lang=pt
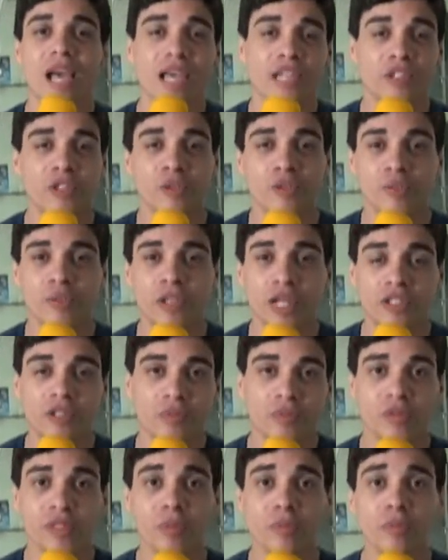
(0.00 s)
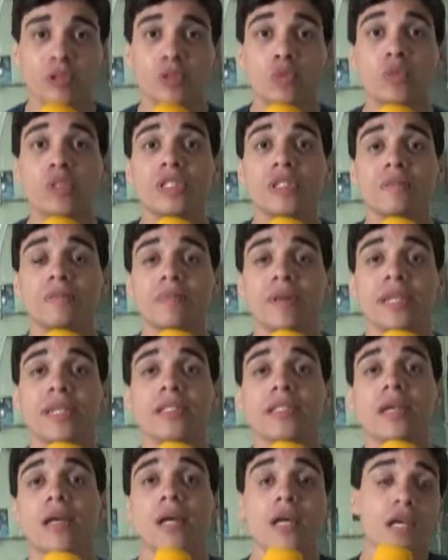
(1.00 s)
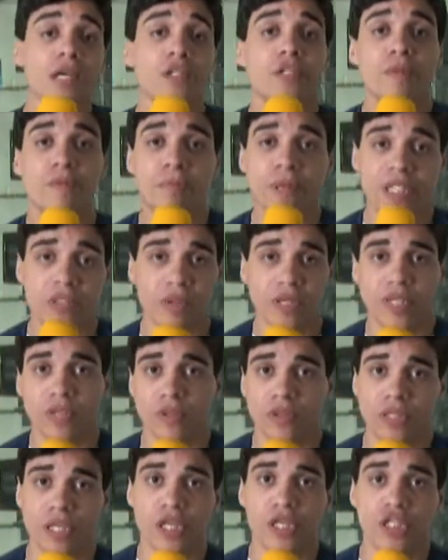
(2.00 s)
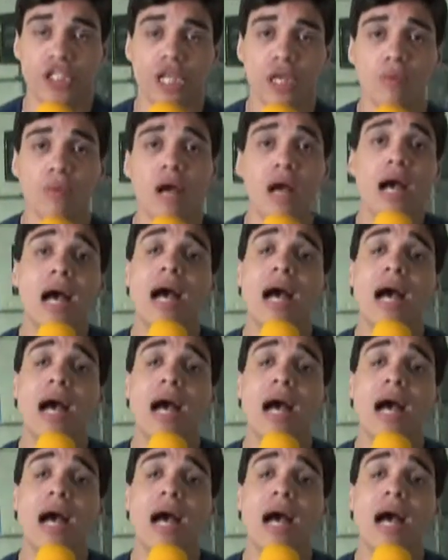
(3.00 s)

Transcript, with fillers: É jun a junção de duas empresas de peso aqui na nossa região,